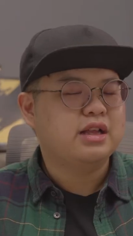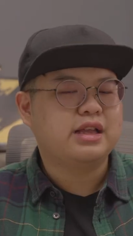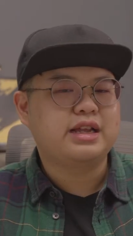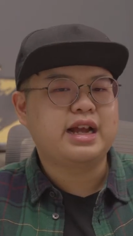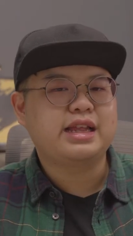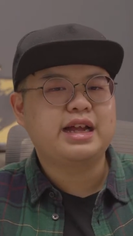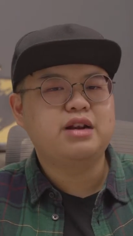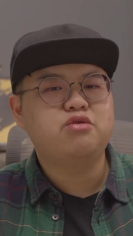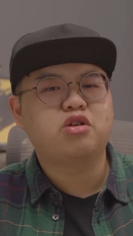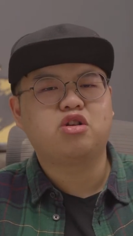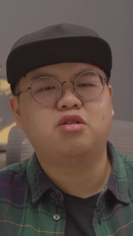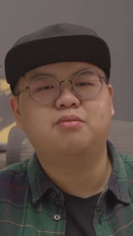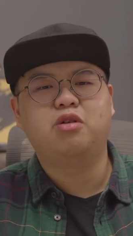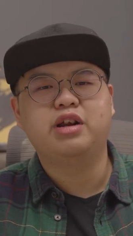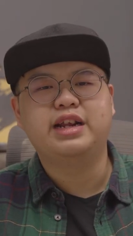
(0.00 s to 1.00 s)
ternyata dua
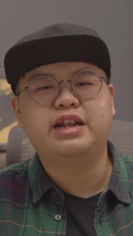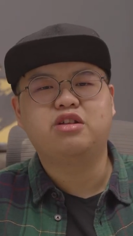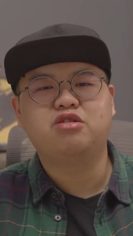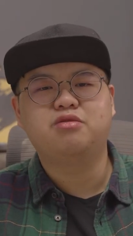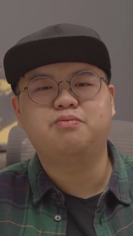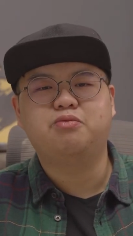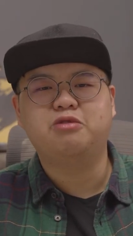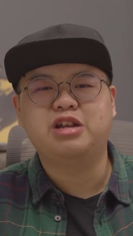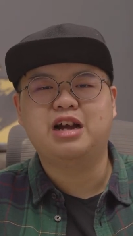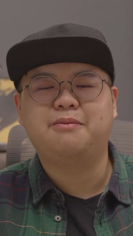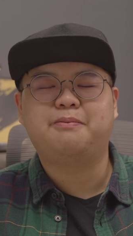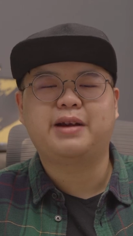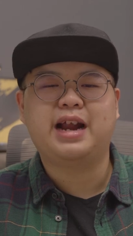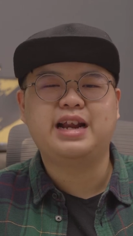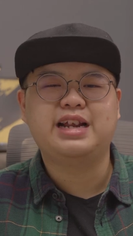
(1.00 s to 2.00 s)
tombol ini tuh punya
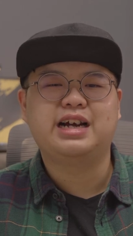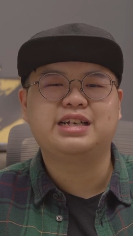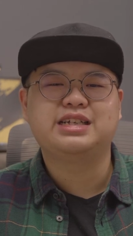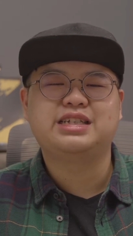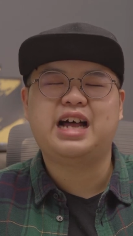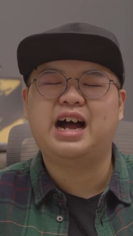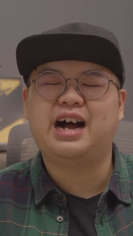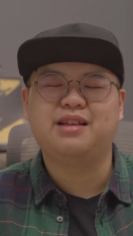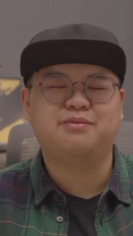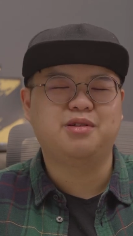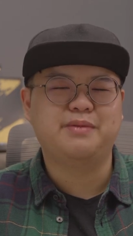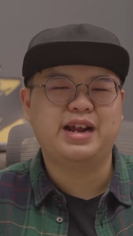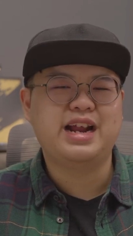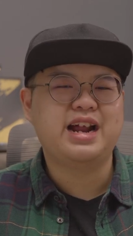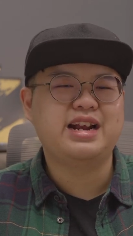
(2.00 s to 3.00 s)
peran yang sangat
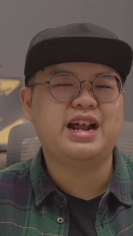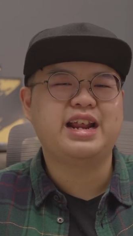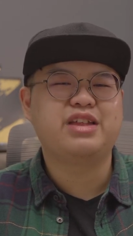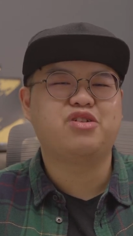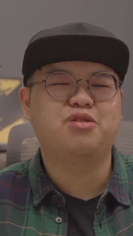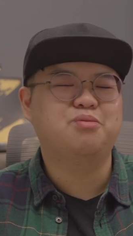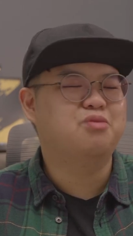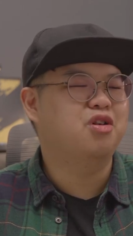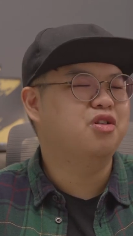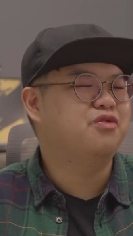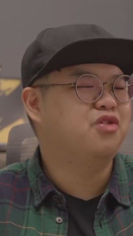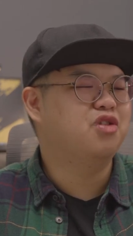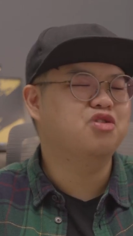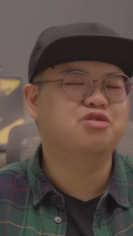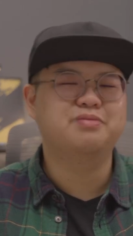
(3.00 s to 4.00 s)
berbeda dari tombol
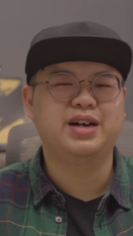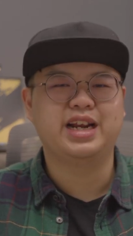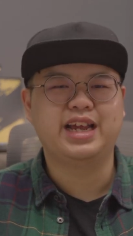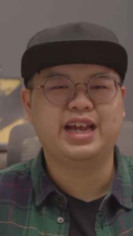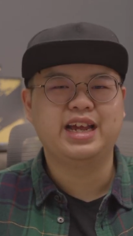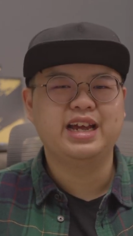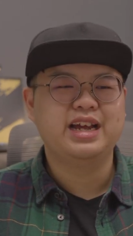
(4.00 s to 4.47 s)
volume nih.